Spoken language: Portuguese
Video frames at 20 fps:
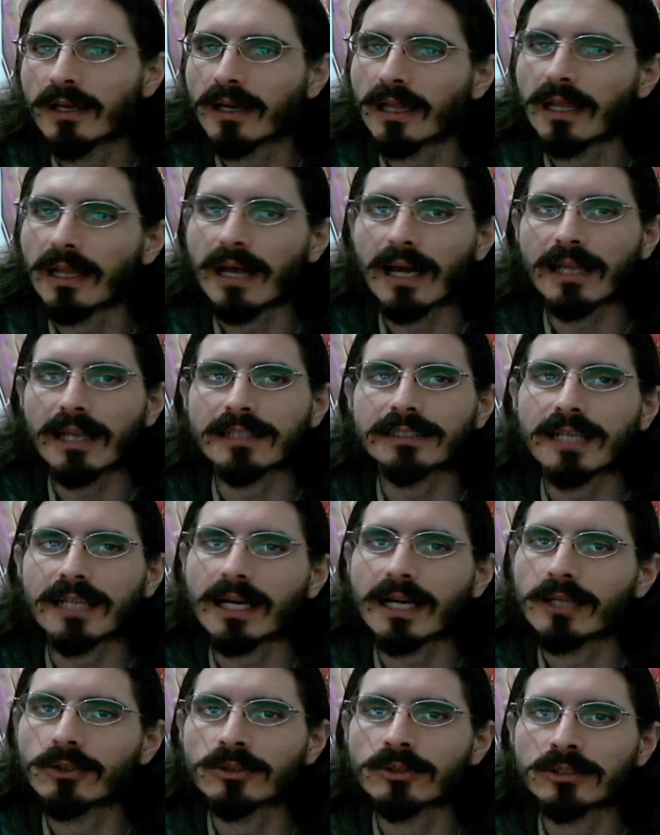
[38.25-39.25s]
lá na
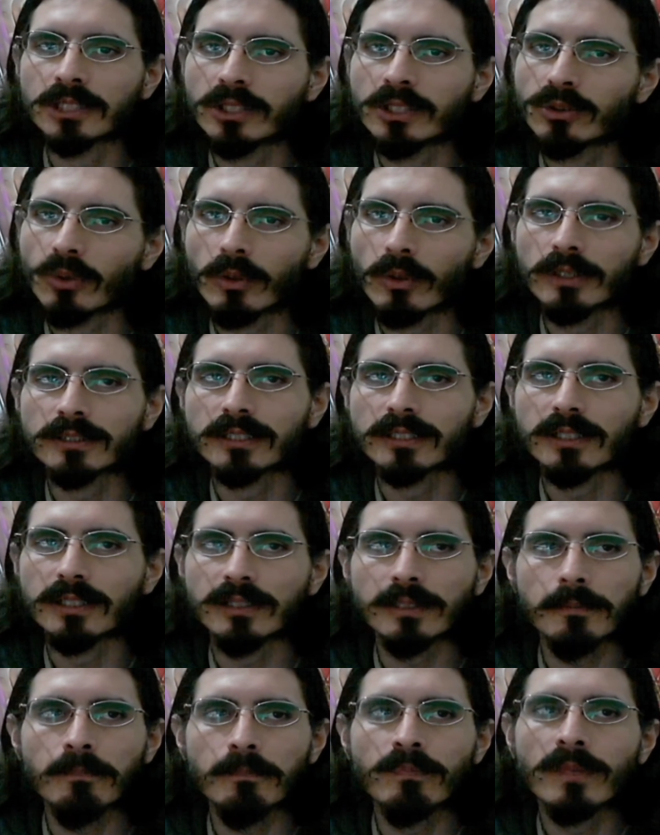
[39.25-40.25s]
saga dos Tritões
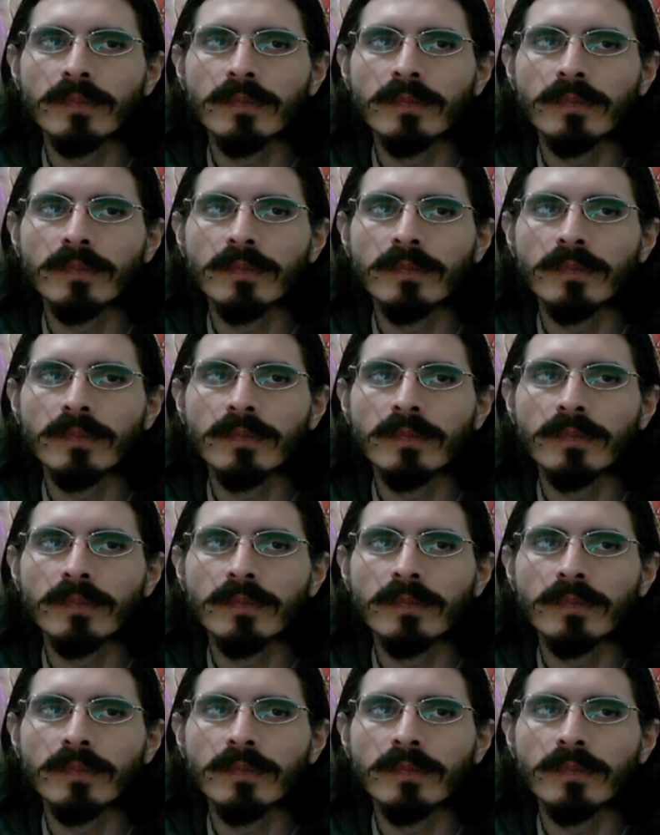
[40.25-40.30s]
ainda.